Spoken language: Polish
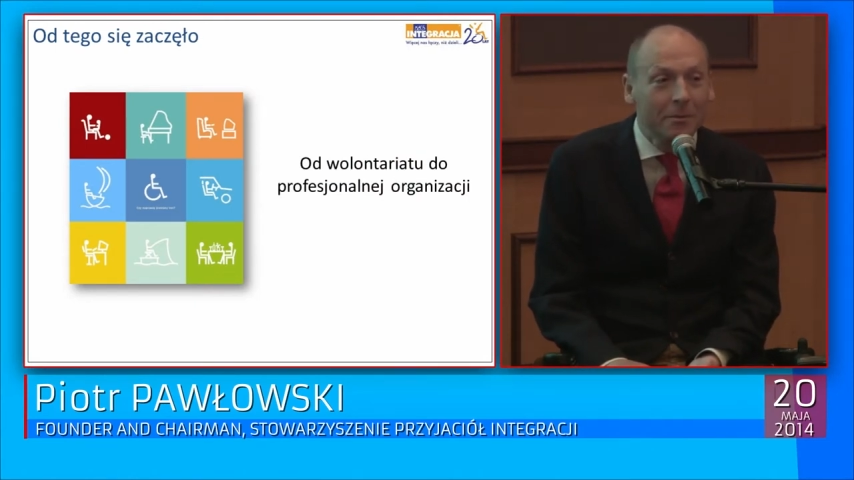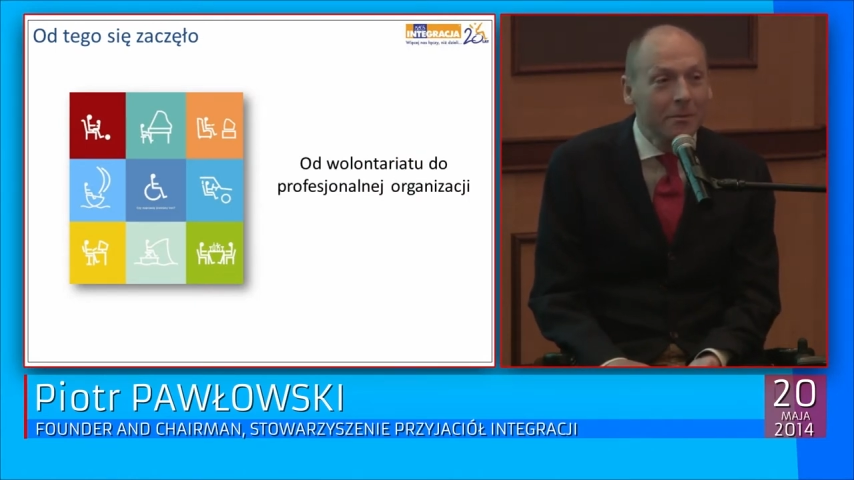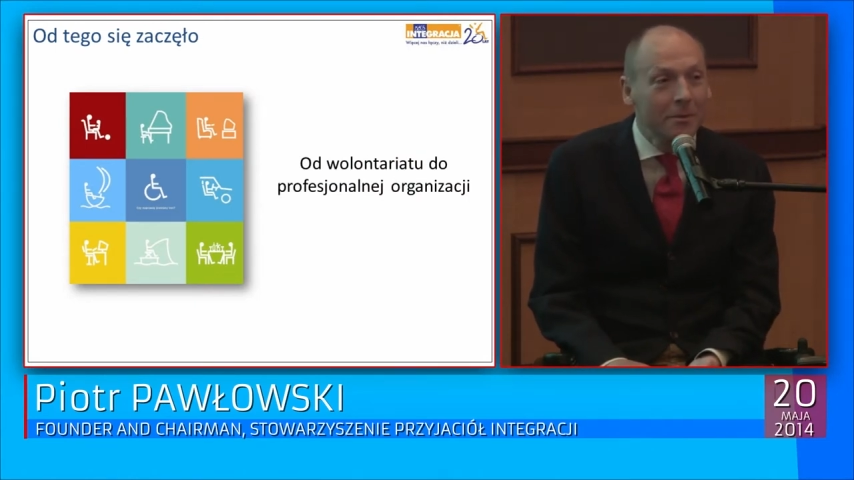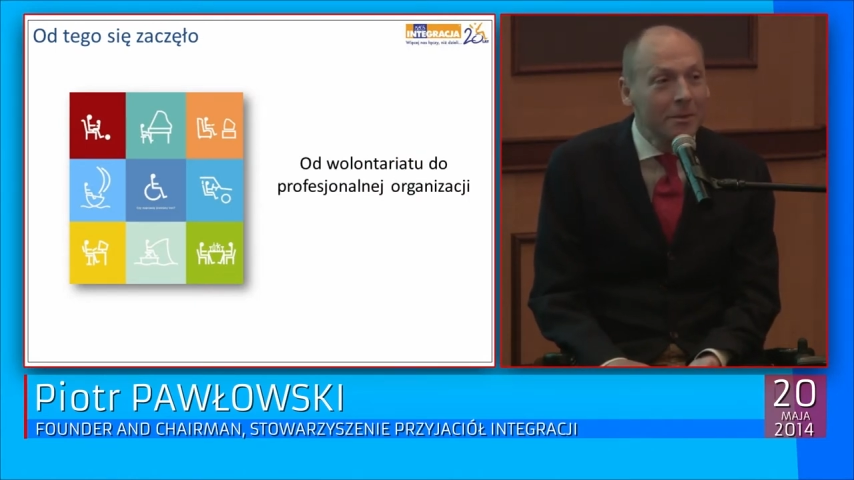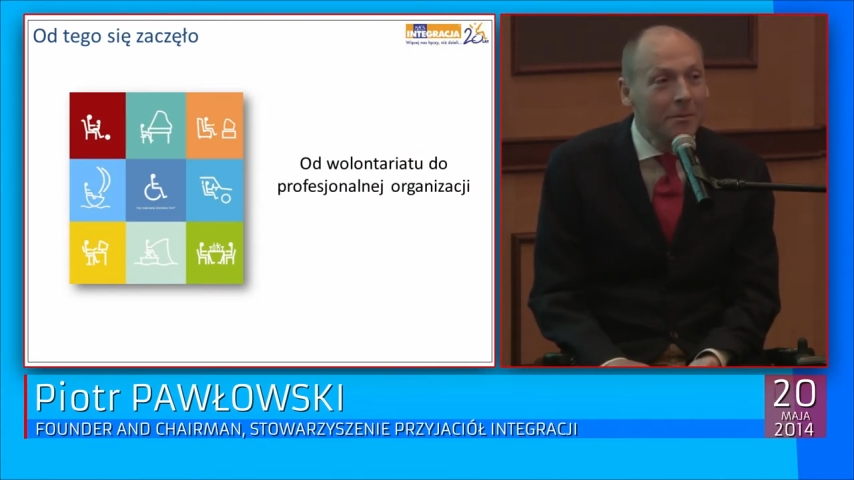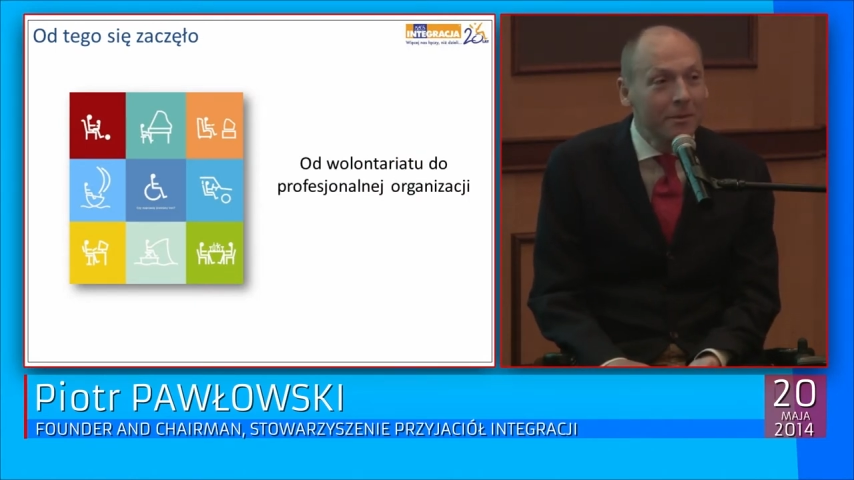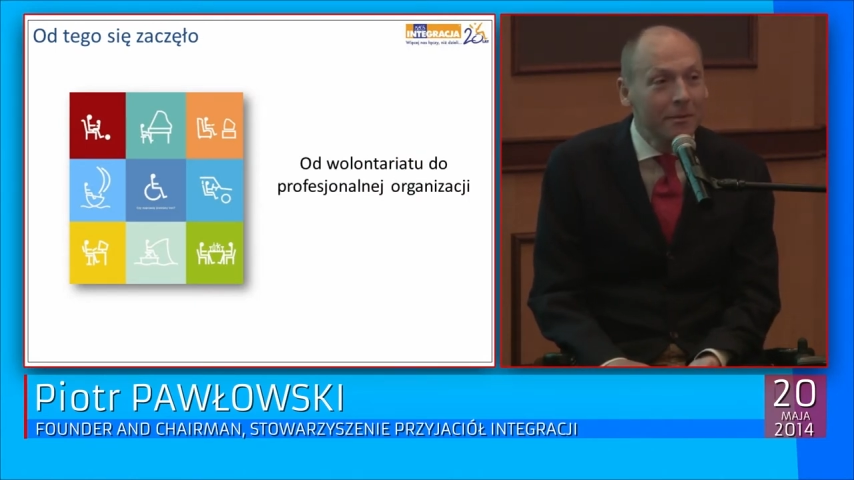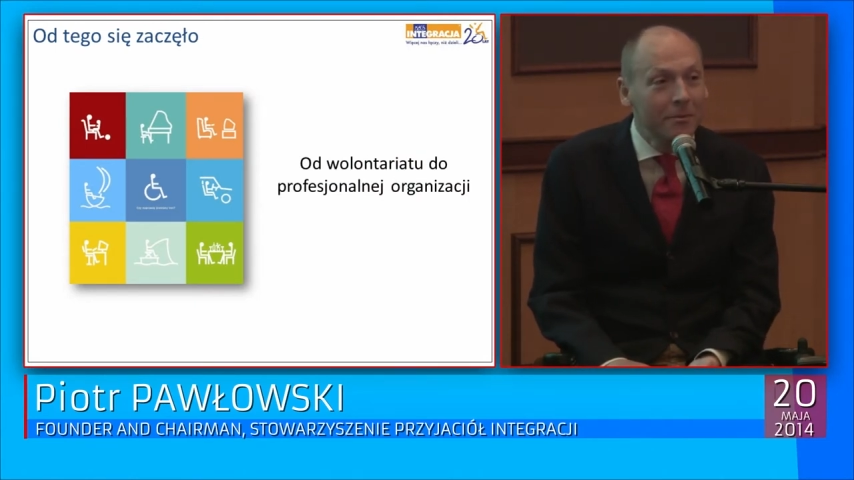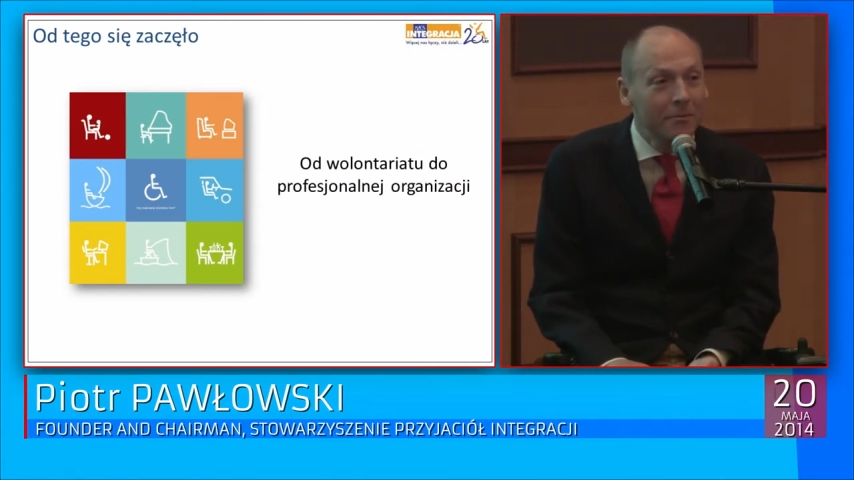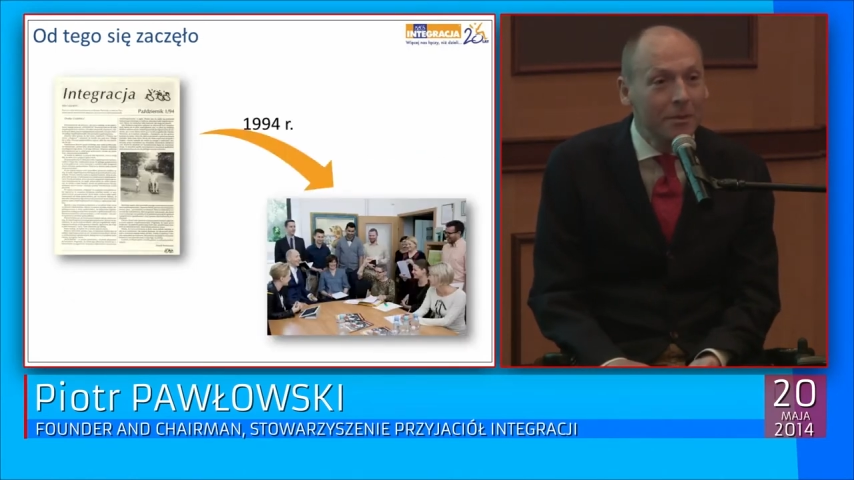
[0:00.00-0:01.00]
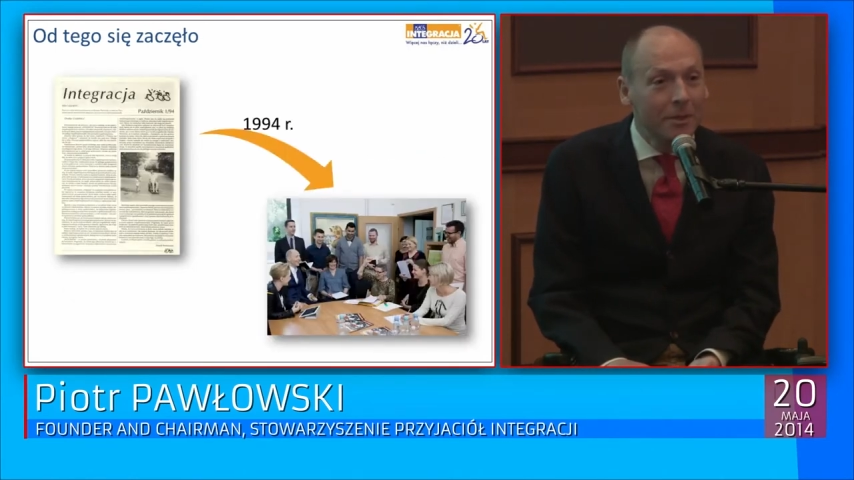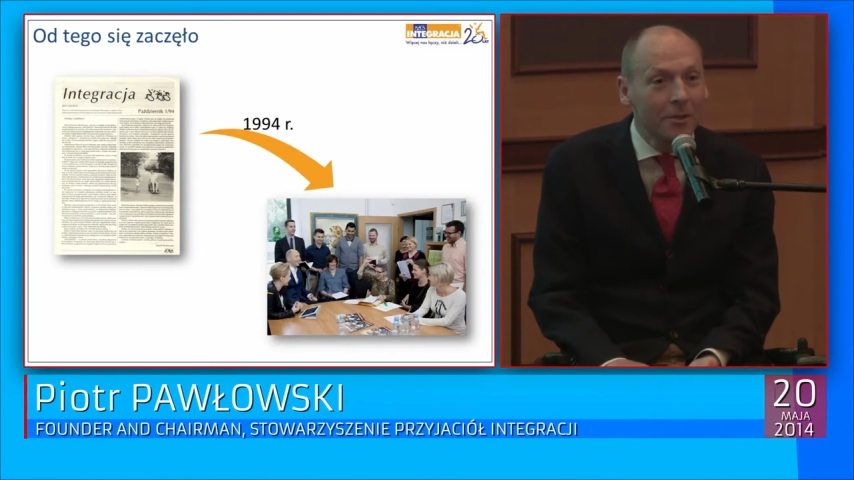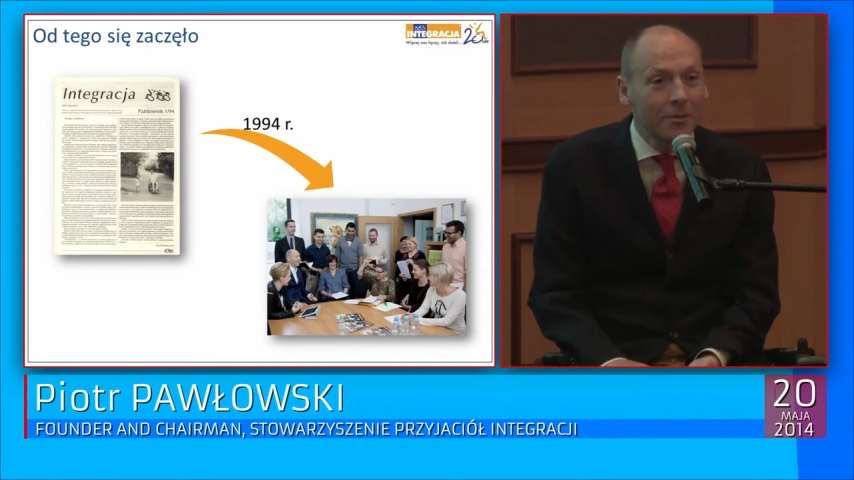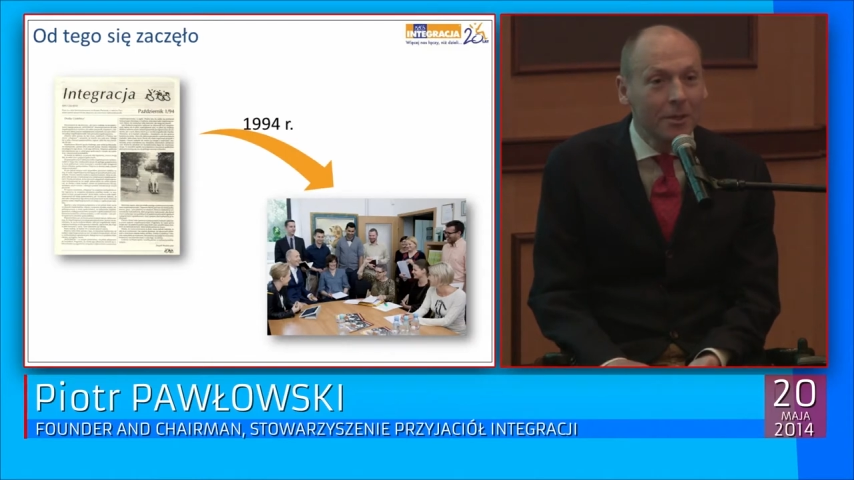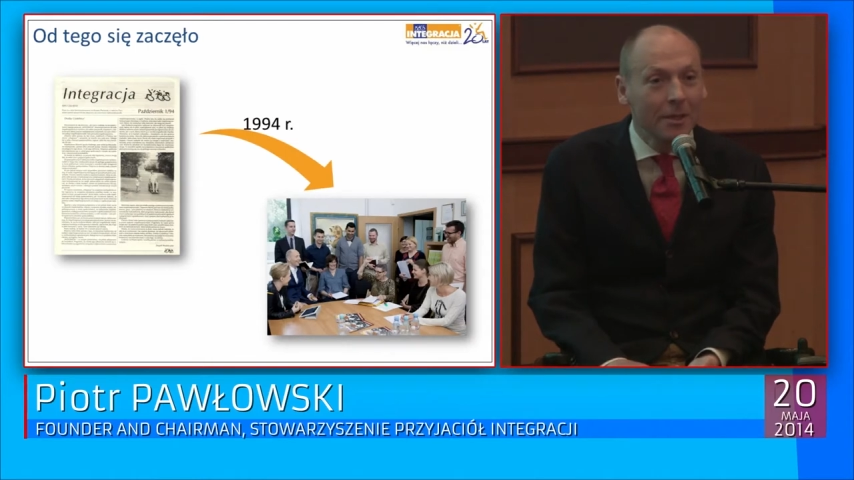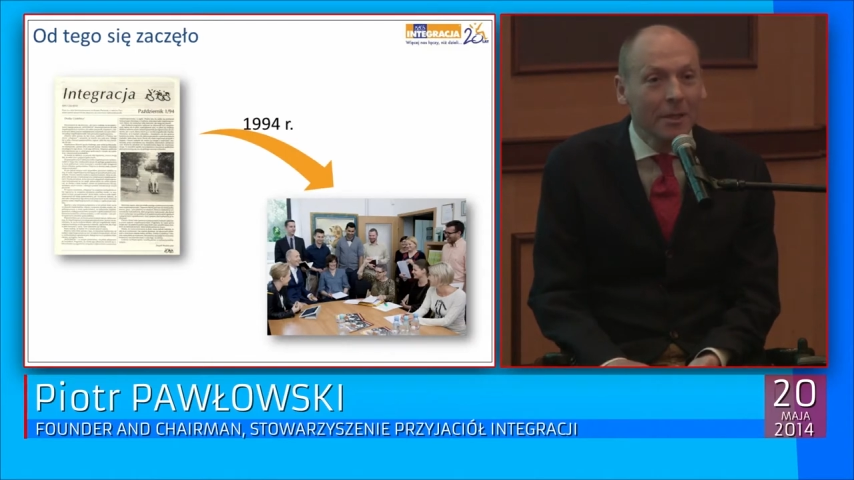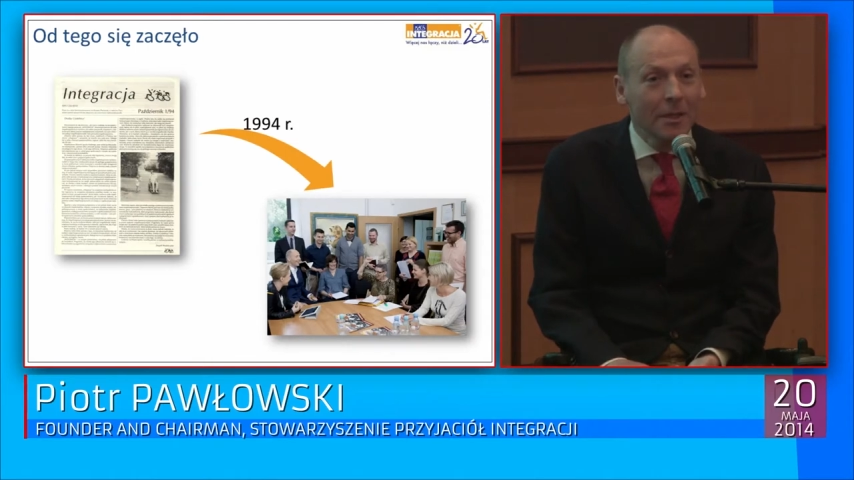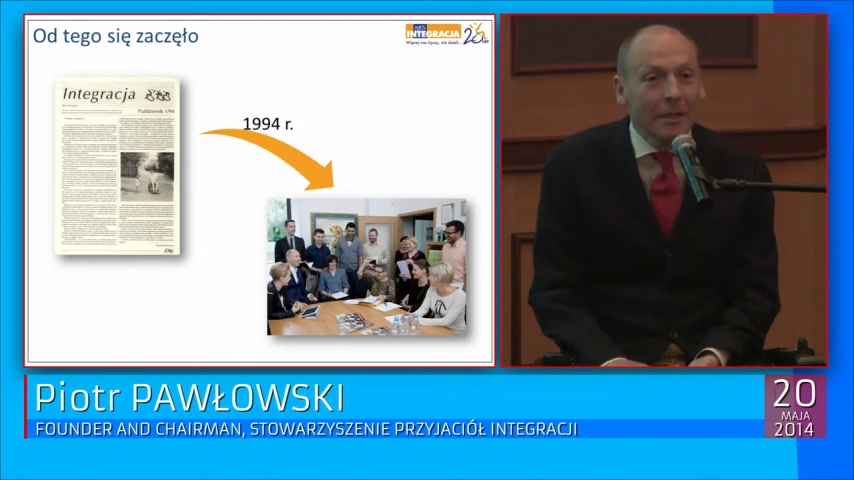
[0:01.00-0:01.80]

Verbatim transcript: który doprowadził do tego, że